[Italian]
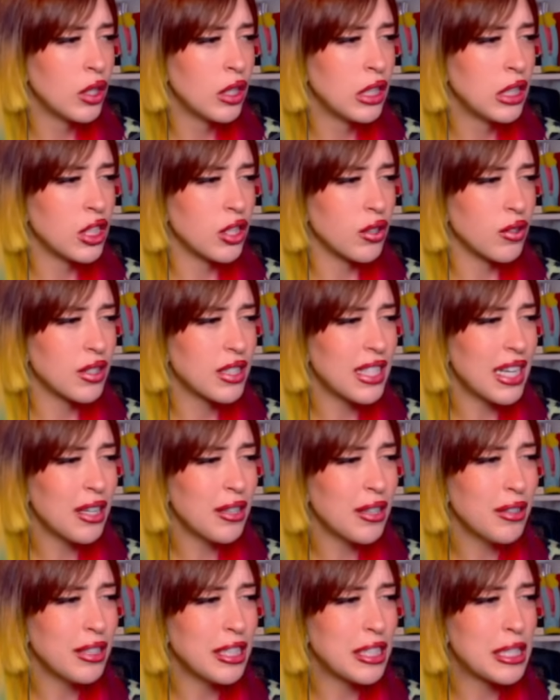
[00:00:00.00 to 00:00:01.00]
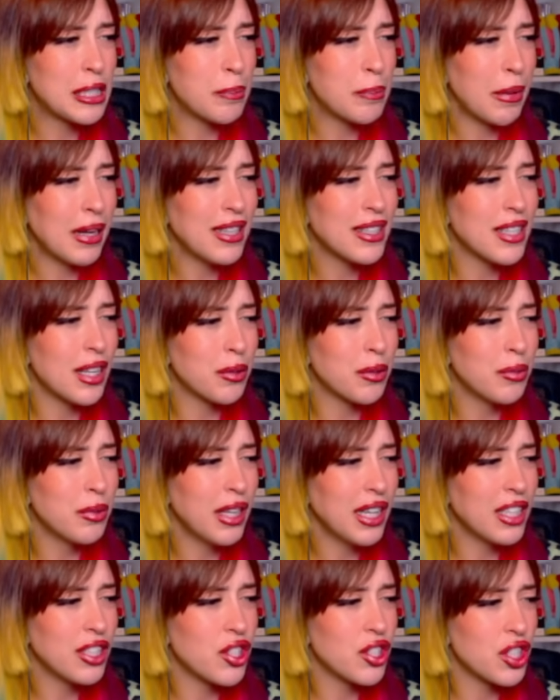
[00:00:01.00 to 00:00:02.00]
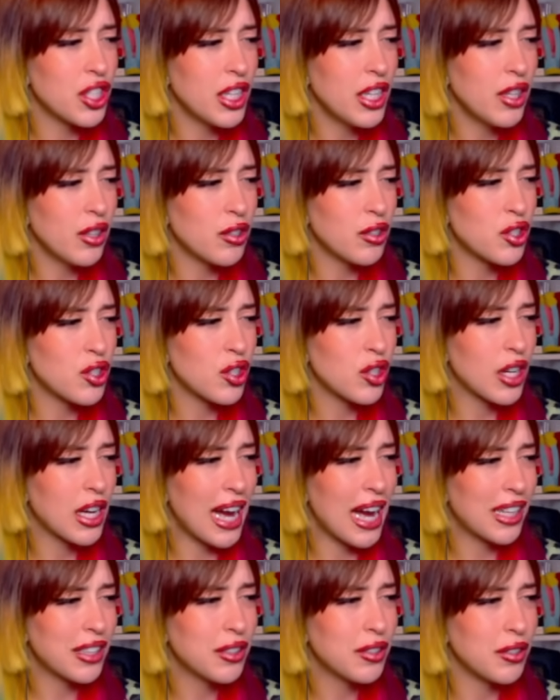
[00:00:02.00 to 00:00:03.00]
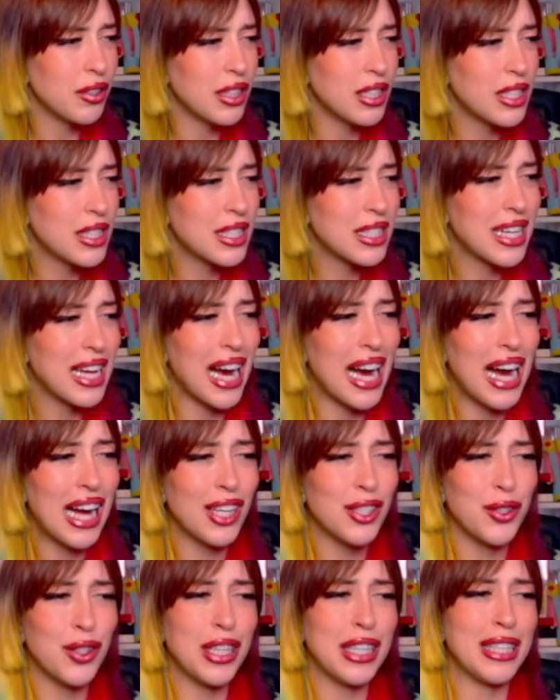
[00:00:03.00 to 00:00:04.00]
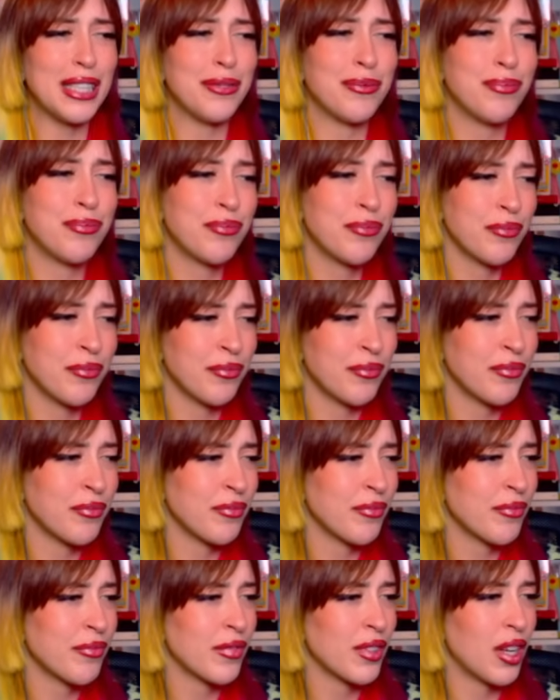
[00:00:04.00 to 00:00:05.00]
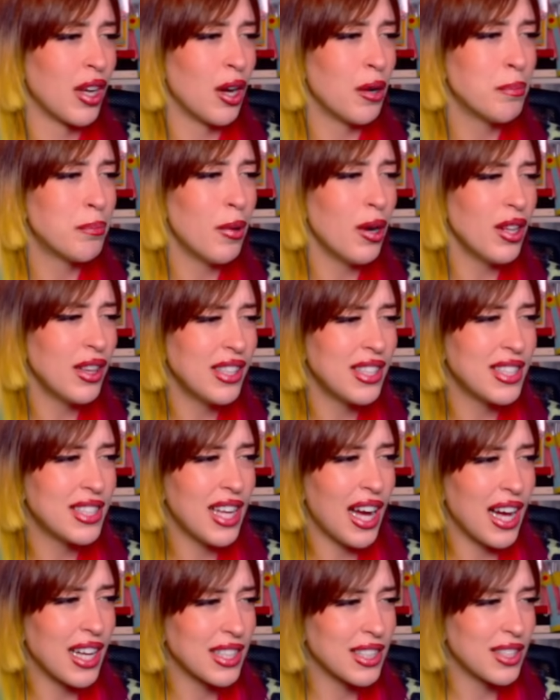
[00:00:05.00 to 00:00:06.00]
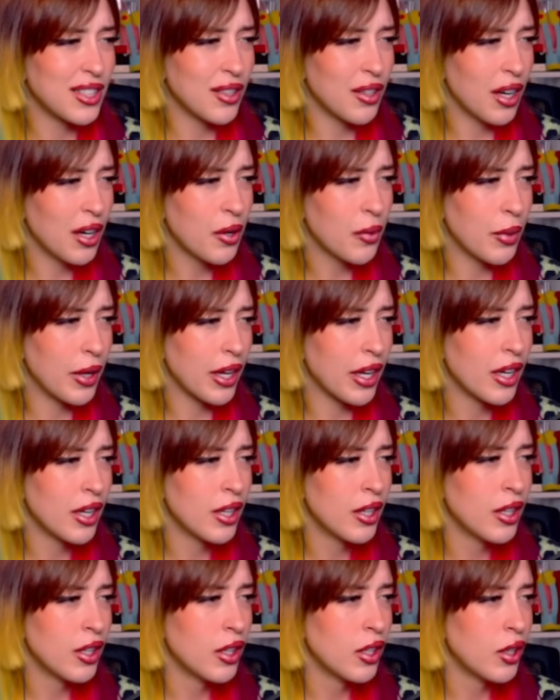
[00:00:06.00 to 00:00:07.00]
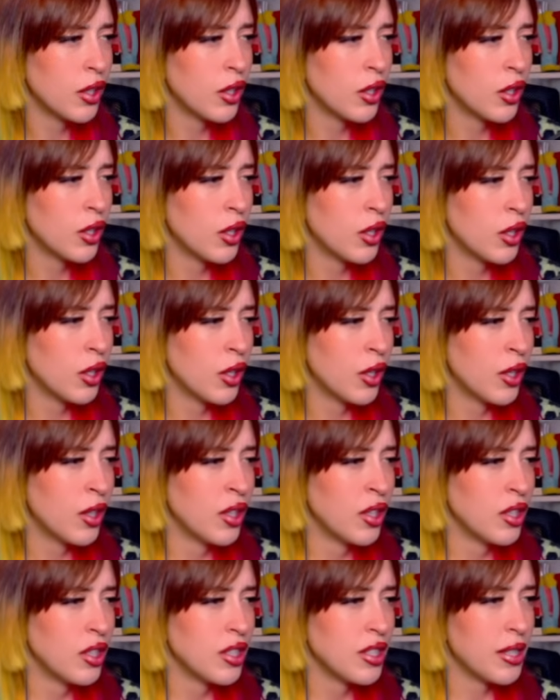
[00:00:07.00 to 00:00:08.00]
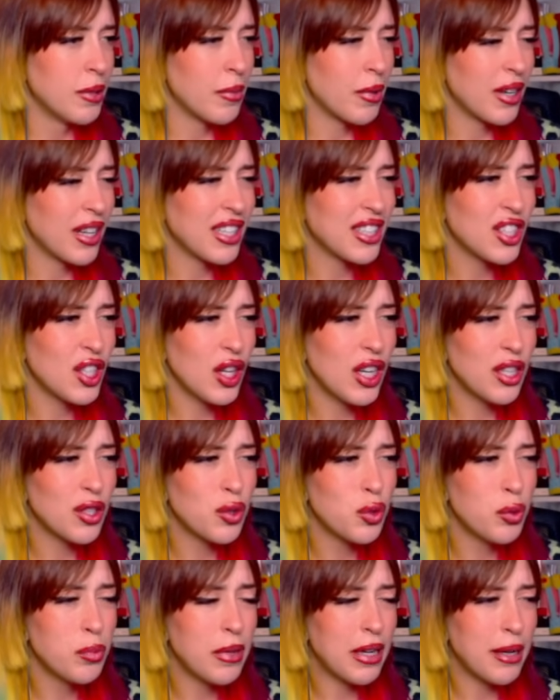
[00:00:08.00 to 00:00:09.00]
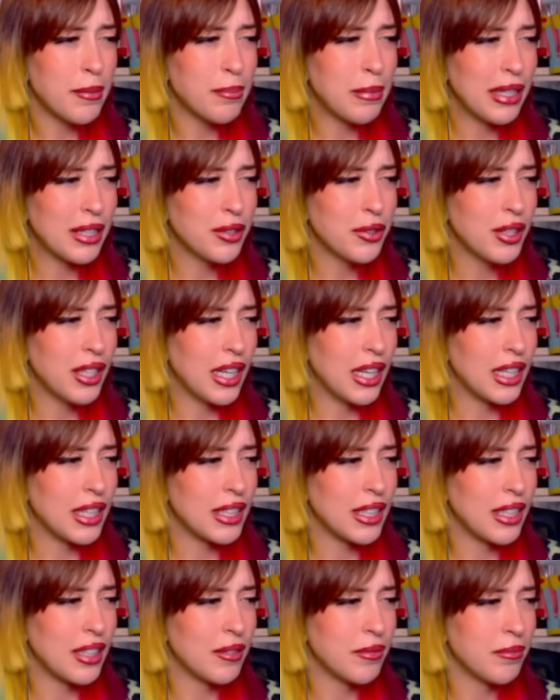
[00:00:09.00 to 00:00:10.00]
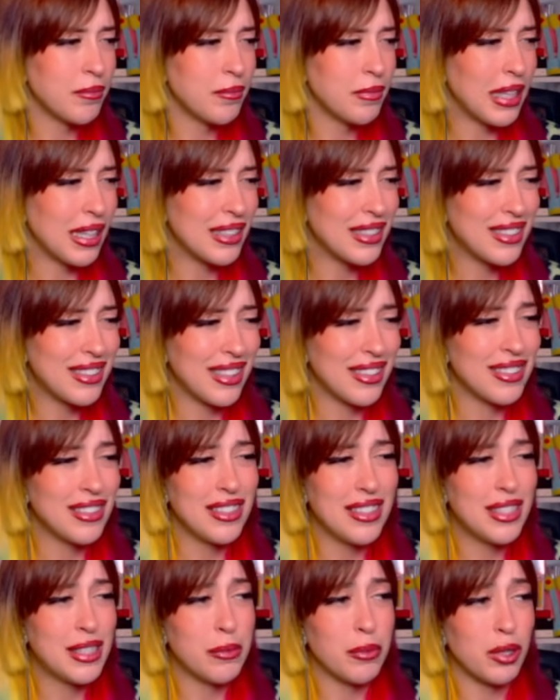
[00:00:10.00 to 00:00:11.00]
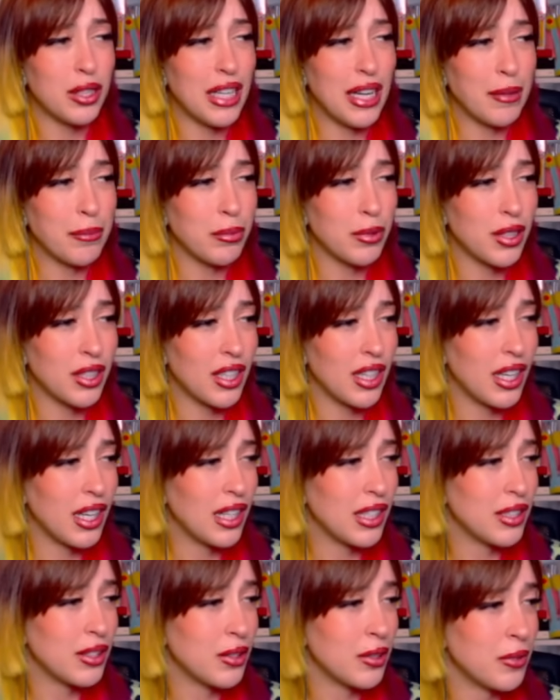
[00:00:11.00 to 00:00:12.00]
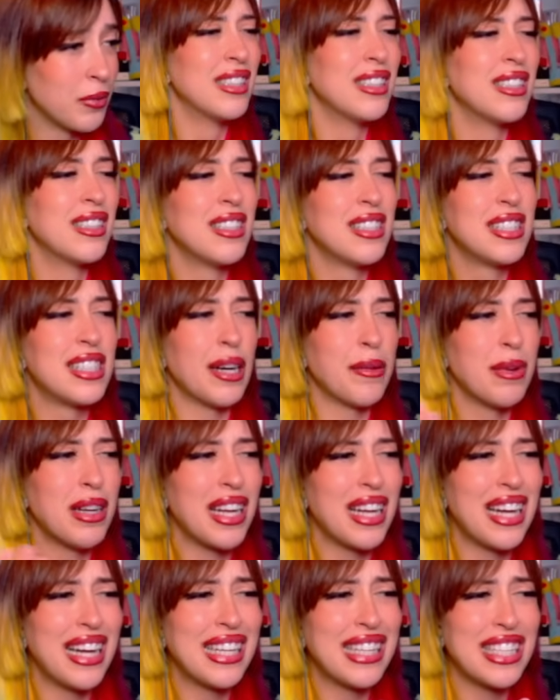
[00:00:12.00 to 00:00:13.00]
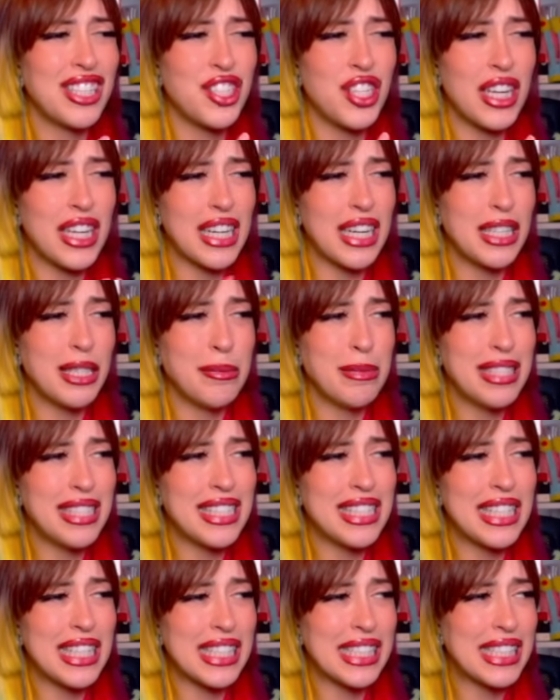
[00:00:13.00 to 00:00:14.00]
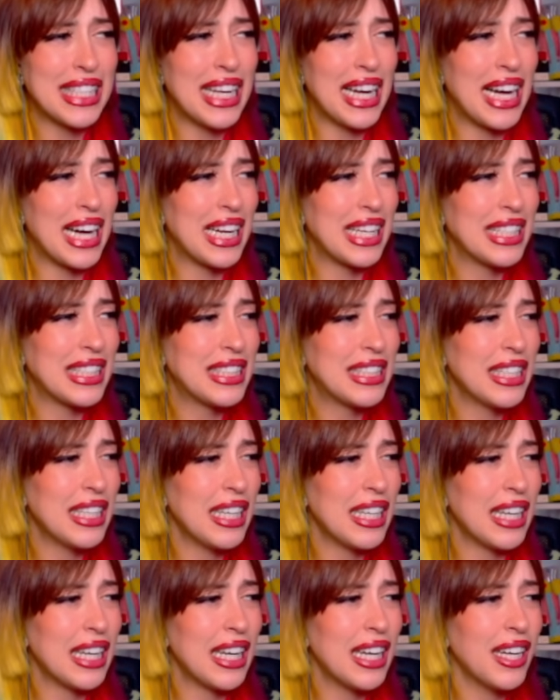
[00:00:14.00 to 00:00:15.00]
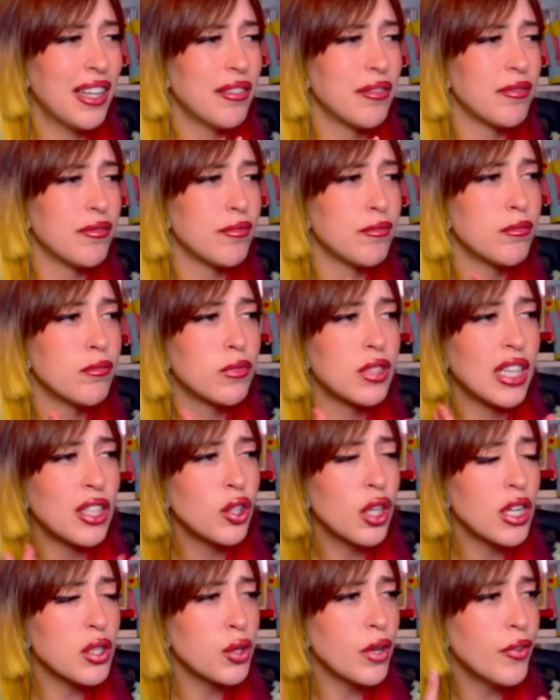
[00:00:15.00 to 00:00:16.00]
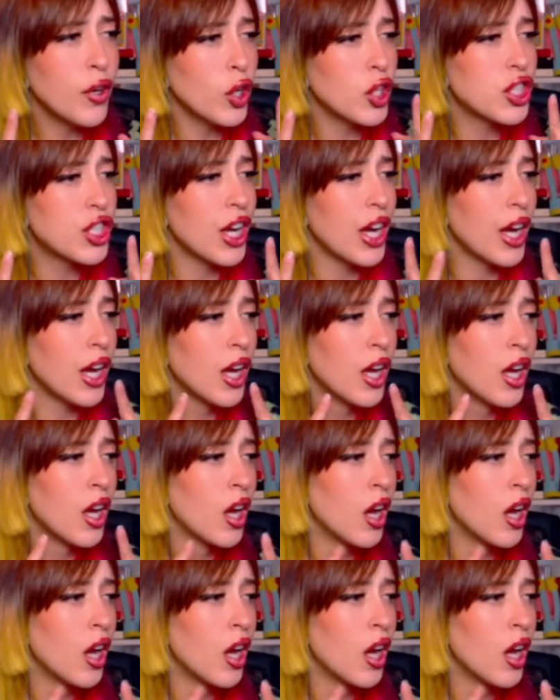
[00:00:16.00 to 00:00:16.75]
C'è un sacco di spazzature in giro, giocattoli, scatole. È un po' il disastro, eh, qui. Sembra una zona super abbandonata, da tantissimo tempo tra l'altro. Siamo alla ricerca di Mr. Delight e... Sento la sua voce!